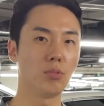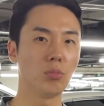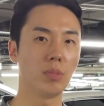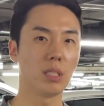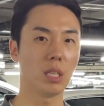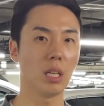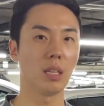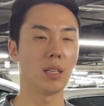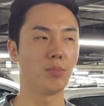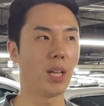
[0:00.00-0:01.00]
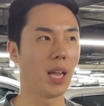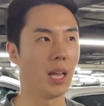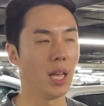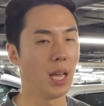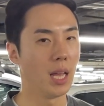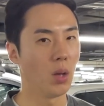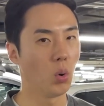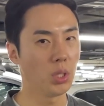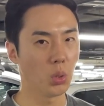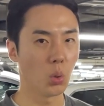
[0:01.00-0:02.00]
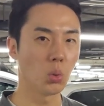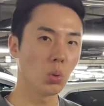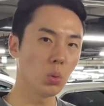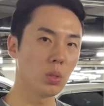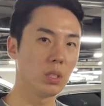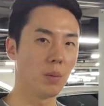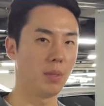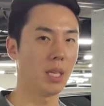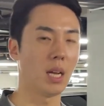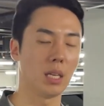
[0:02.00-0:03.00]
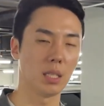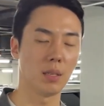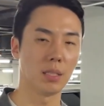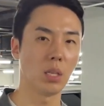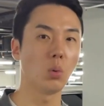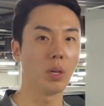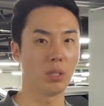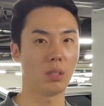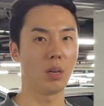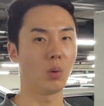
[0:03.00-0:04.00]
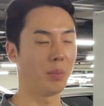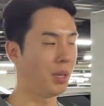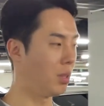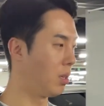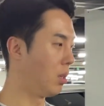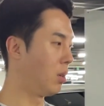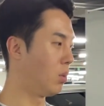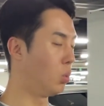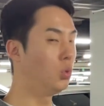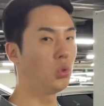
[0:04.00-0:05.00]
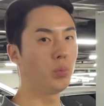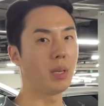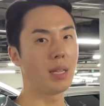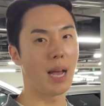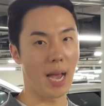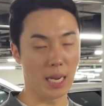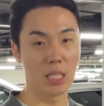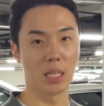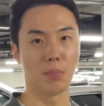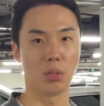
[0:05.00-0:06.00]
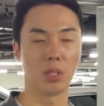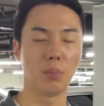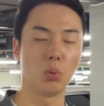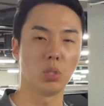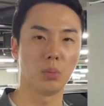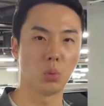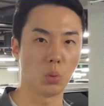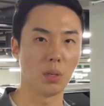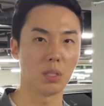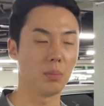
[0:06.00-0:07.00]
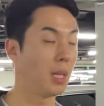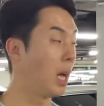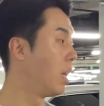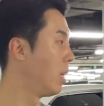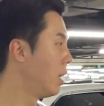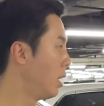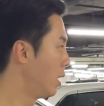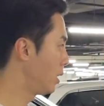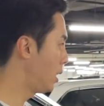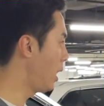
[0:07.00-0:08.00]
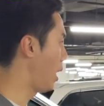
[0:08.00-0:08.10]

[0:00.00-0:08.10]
풍부한 차량이기 때문에 혹시 이 정도 등급차 찾고 계셨다고 하면 오늘 준비한 아이지 한번 찾아보시면 좋을 것 같습니다. 실내